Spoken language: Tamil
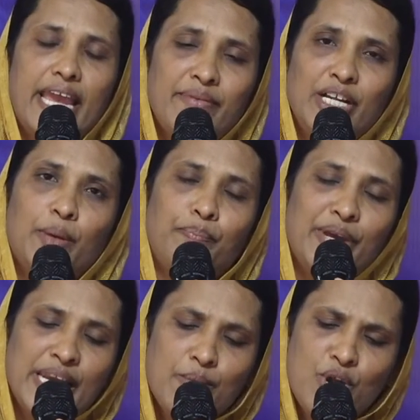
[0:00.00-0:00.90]
தேவனுக்கு
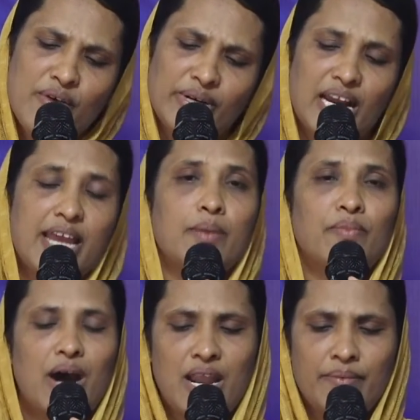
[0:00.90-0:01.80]
பிரியமுள்ளவர்களாய்
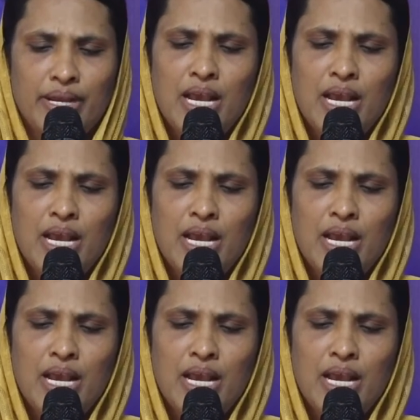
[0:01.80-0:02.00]
நாம் வாழ